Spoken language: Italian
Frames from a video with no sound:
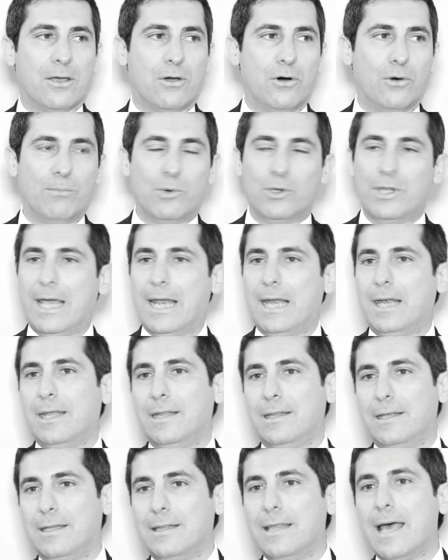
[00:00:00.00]
con
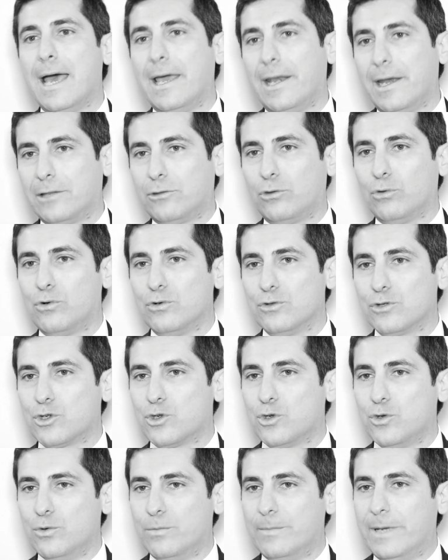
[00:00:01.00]
modelli di direct
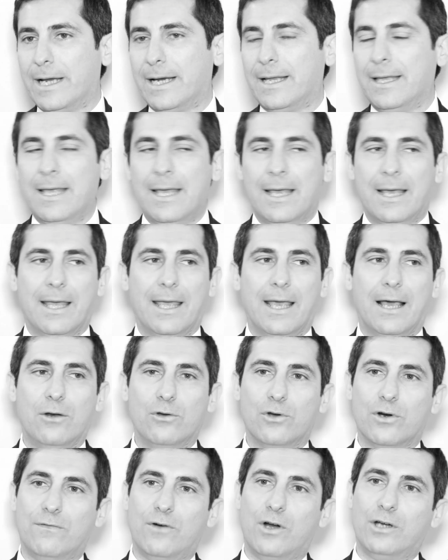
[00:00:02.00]
consumer e a
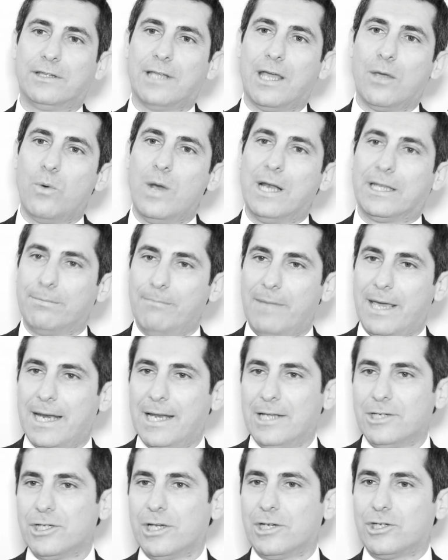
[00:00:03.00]
loro volta i wealth
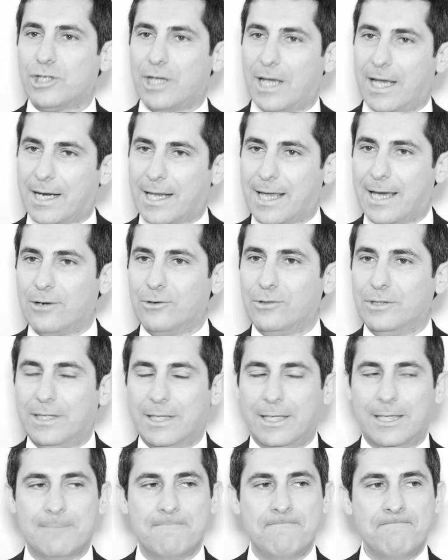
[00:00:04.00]
manager cercano
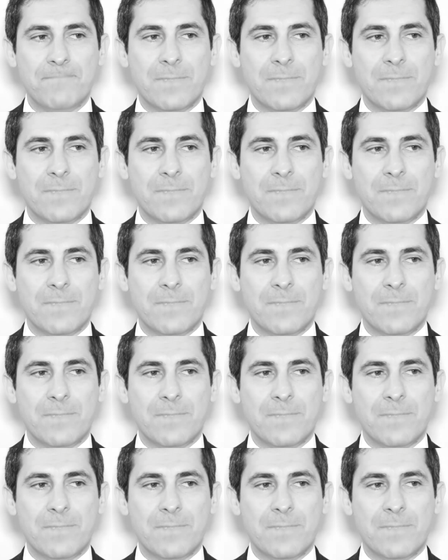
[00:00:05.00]
di